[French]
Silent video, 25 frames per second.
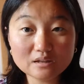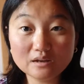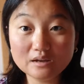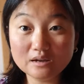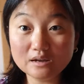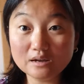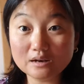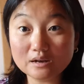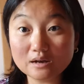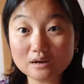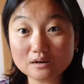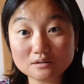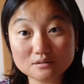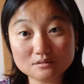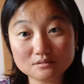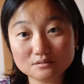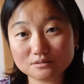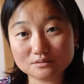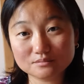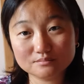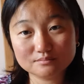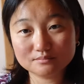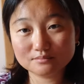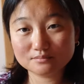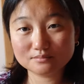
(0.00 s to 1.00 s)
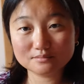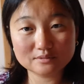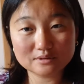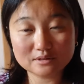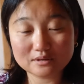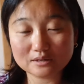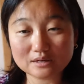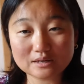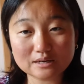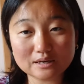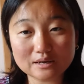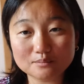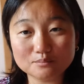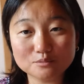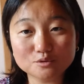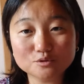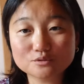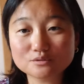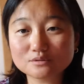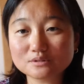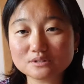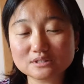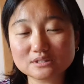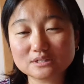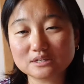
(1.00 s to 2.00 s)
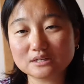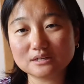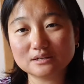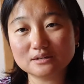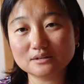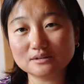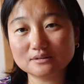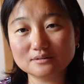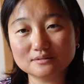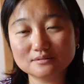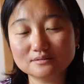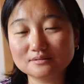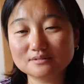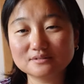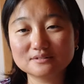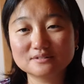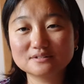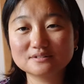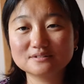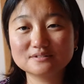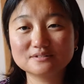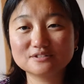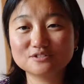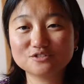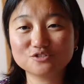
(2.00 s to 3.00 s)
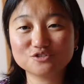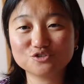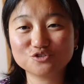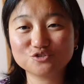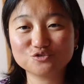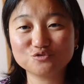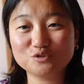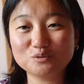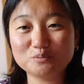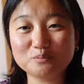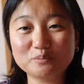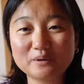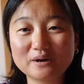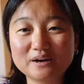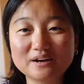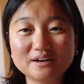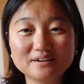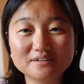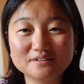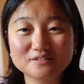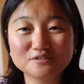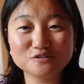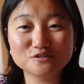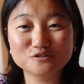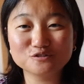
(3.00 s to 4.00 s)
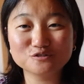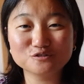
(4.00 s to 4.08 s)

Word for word: Et là, clairement, ça, je ne vais, pas,